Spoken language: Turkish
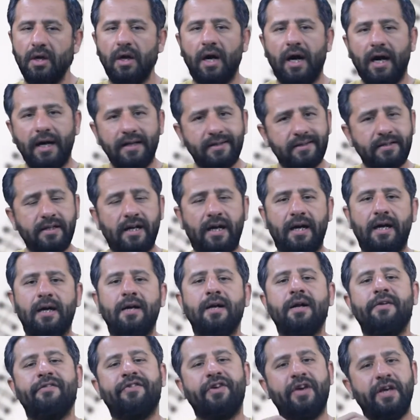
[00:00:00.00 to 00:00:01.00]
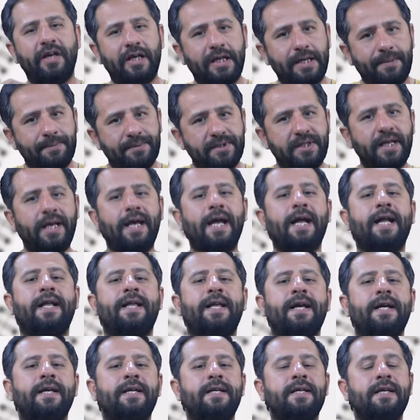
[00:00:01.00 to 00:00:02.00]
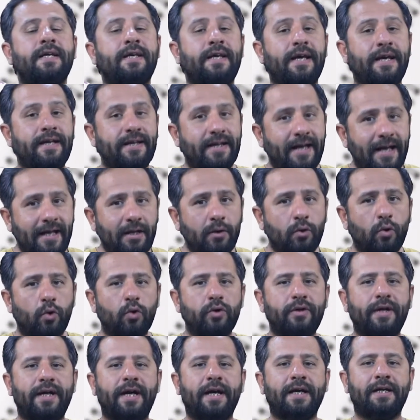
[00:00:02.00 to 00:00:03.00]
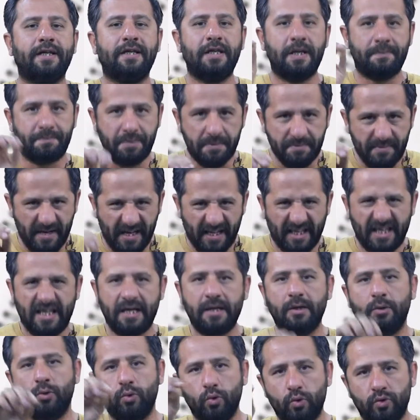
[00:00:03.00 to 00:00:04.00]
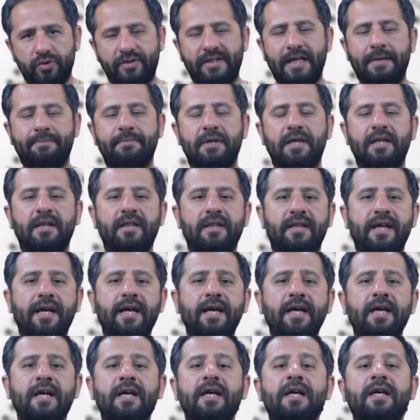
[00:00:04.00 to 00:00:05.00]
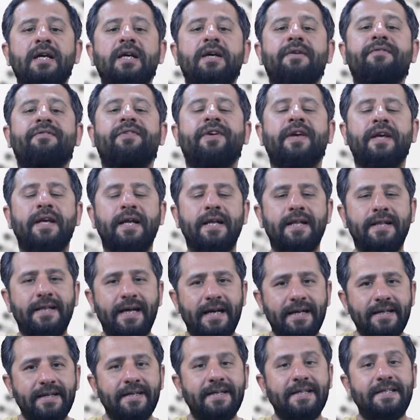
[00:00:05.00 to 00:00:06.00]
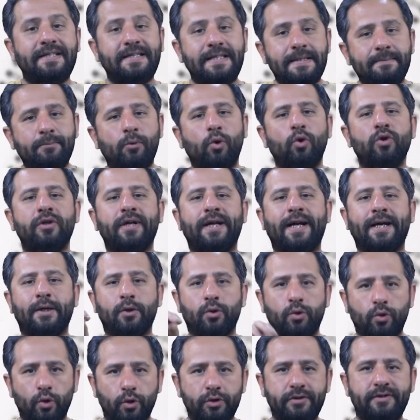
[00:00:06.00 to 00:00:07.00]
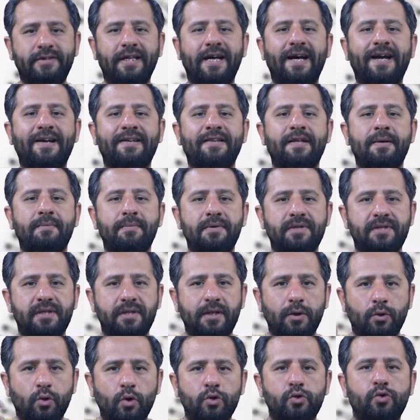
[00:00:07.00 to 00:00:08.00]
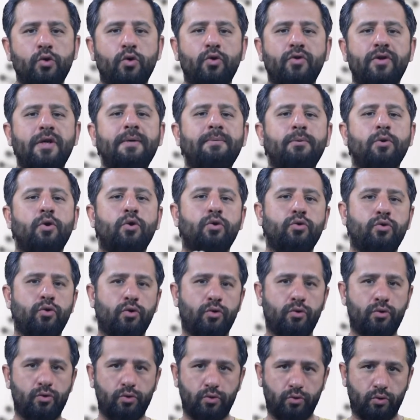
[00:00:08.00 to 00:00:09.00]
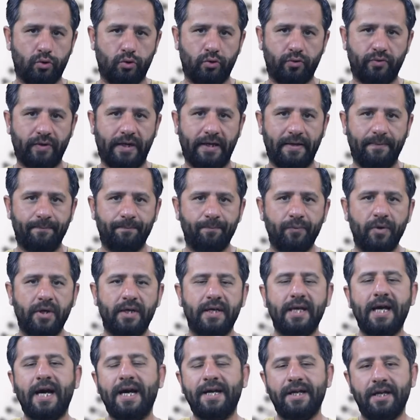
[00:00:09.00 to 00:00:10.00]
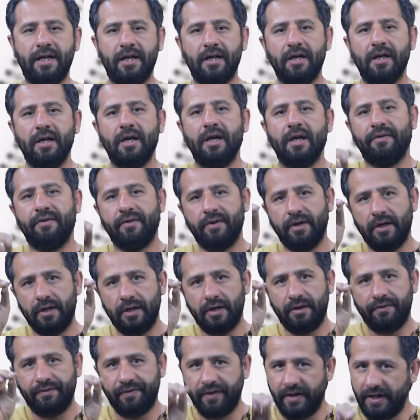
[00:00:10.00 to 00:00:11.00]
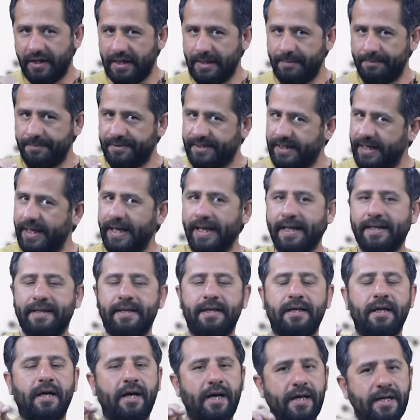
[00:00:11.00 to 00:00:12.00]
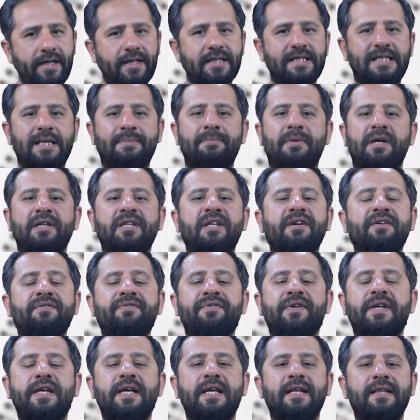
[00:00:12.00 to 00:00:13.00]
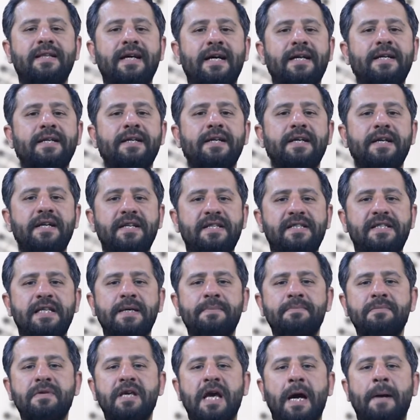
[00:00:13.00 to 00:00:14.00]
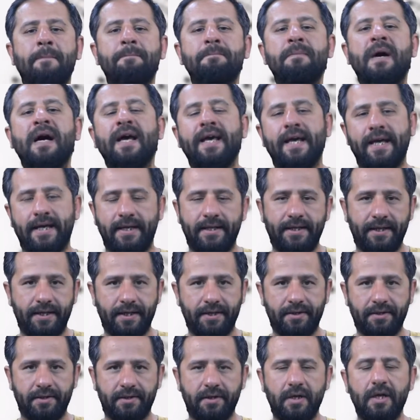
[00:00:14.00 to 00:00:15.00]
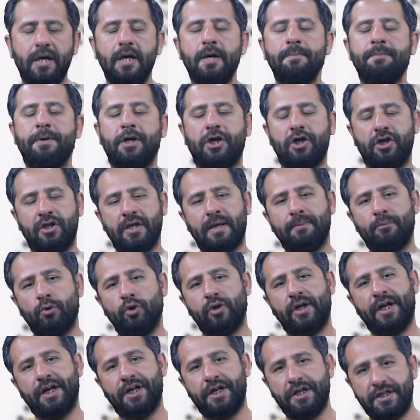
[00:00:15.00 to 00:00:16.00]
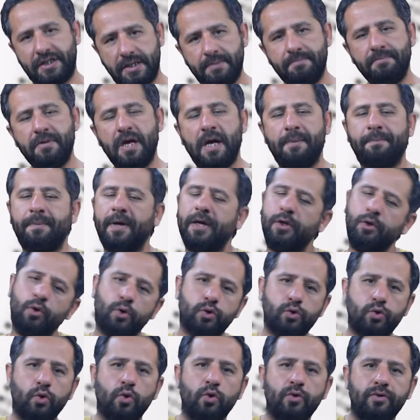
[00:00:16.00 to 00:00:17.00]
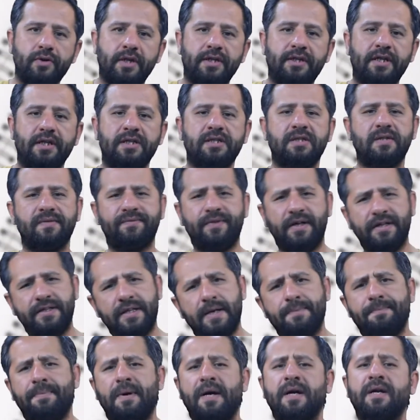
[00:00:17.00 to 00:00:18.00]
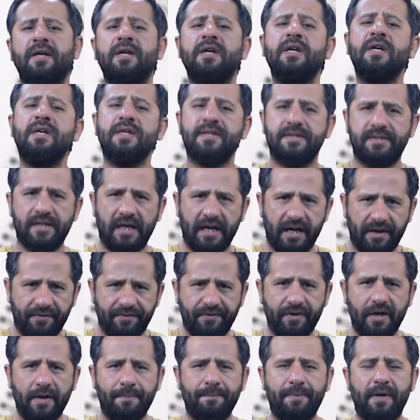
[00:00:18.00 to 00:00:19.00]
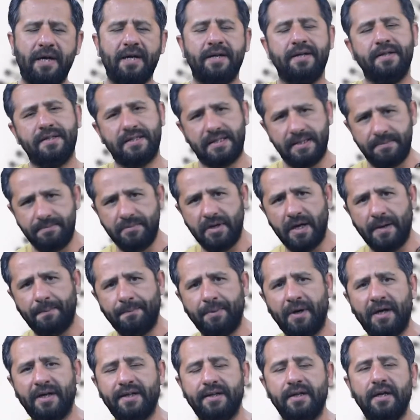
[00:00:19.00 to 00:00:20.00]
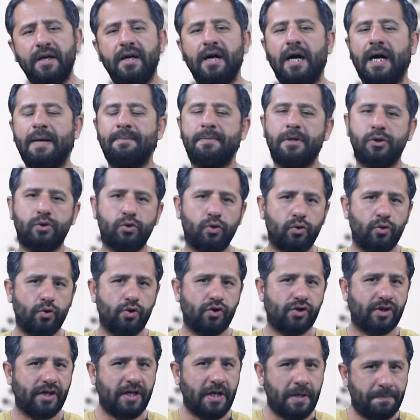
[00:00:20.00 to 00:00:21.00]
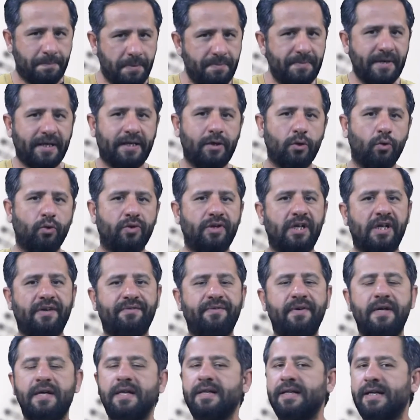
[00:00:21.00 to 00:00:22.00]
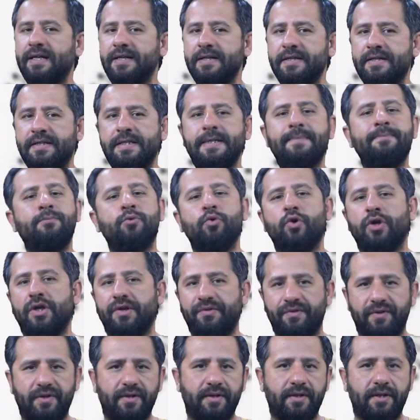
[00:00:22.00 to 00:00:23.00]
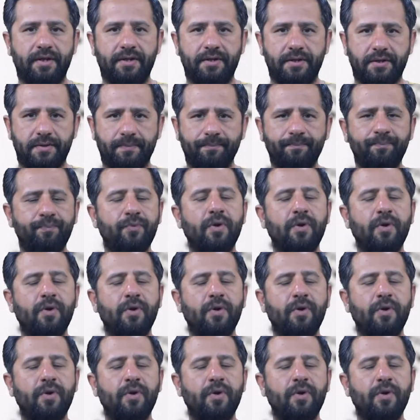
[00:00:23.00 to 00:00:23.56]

Hatta fiilimsi eklerini genel olarak yapım iki düzleminde fiilden isim olarak gösterdiğimizi de göz önünde bulundurunuz lütfen. Yani e, fiilimsi ekleri aynı zamanda fiilden isim yapma ekleridir. Peki tam olarak isim mi yapar? Yok zorunda değil. Sıfat yapar, zarf yapar, isim yapar ama sonuçta yapım eki olarak fiilden isim görevindedir